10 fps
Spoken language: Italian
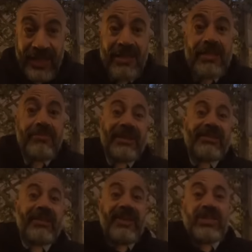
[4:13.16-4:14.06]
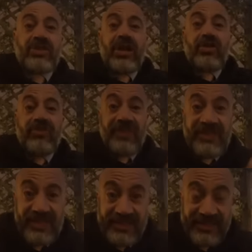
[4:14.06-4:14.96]
ma attraverso la
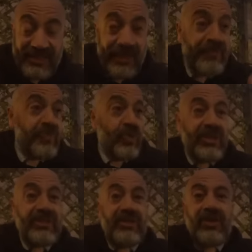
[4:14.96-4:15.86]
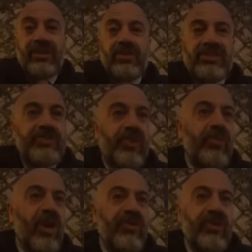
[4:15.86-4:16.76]
convegnistica. Quindi quando si
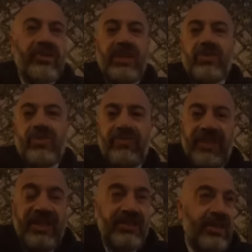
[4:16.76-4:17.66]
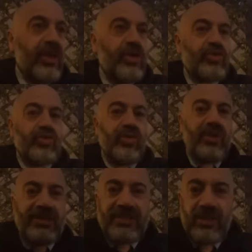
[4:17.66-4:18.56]
promuovono dei convegni sulla
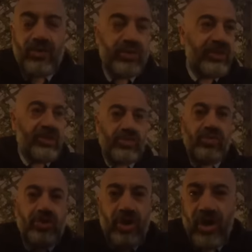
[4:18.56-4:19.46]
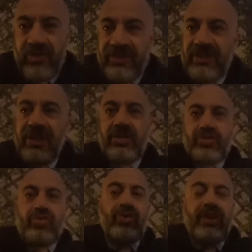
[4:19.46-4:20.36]
salute, sul Covid,
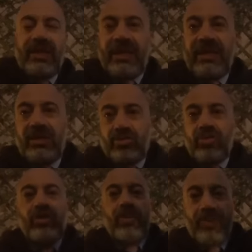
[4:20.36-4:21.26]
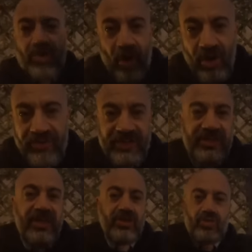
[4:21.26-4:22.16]
sulle, sul dopo Covid,
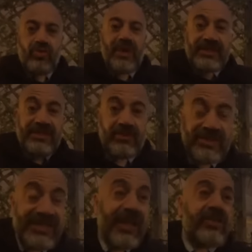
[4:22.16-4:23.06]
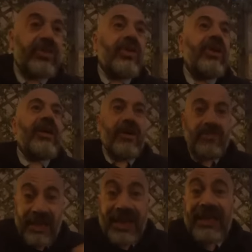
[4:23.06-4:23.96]
su questo e quest'altro,
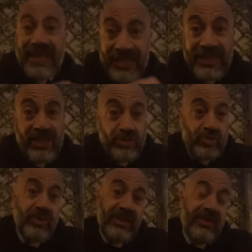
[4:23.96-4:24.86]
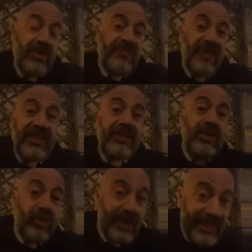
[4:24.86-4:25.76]
magari anche sugli effetti
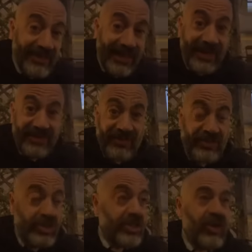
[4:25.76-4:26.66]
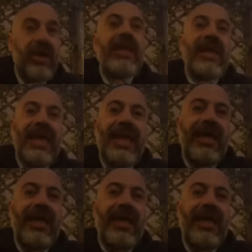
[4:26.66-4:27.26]
collaterali da vaccino e